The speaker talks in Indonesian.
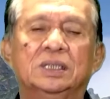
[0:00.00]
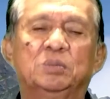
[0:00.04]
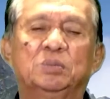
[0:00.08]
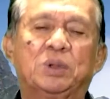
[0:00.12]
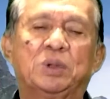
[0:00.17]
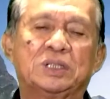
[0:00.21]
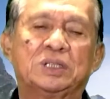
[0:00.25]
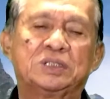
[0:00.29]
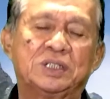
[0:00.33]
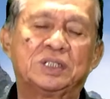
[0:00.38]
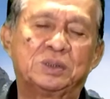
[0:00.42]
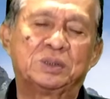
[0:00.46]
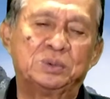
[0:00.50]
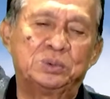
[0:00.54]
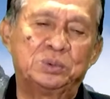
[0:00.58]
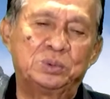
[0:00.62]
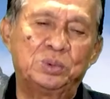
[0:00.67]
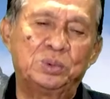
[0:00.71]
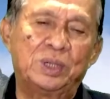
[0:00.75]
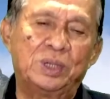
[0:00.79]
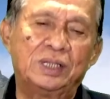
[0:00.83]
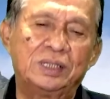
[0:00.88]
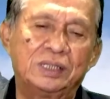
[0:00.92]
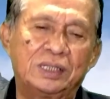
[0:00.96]

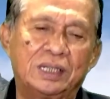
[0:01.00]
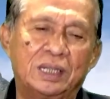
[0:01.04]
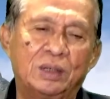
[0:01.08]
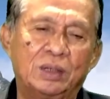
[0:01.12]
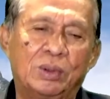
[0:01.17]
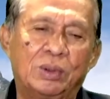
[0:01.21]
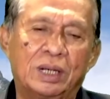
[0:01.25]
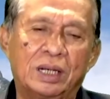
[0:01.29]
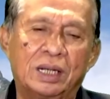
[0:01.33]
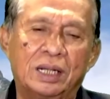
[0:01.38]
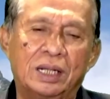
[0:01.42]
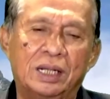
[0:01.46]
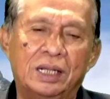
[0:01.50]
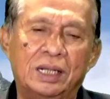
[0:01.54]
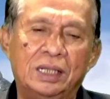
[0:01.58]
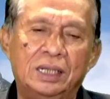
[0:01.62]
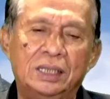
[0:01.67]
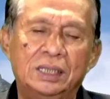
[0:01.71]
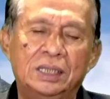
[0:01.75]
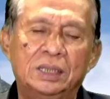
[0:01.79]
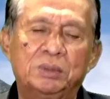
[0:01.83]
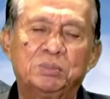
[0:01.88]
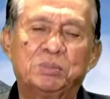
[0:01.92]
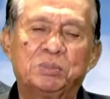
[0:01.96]
persekutuan keluarga,
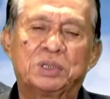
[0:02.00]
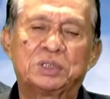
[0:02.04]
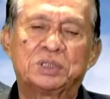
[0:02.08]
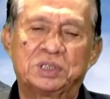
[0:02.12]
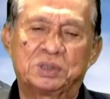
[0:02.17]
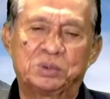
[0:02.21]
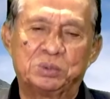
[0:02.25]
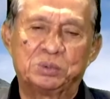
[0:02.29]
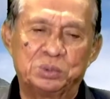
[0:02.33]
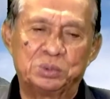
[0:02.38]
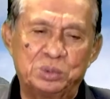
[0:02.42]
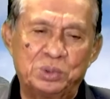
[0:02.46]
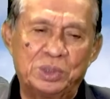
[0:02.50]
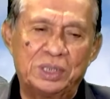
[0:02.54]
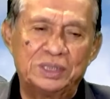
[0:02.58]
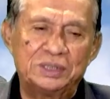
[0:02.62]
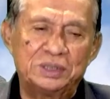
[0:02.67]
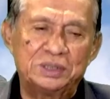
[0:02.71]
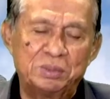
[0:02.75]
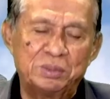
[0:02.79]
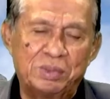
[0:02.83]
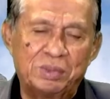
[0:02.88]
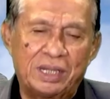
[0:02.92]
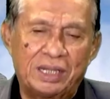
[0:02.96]
persekutuan
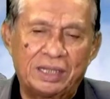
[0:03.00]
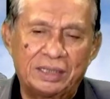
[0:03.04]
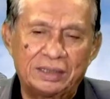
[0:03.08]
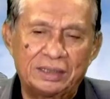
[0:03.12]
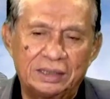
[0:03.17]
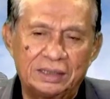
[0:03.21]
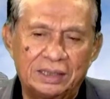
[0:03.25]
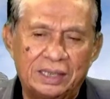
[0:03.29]
jemaat,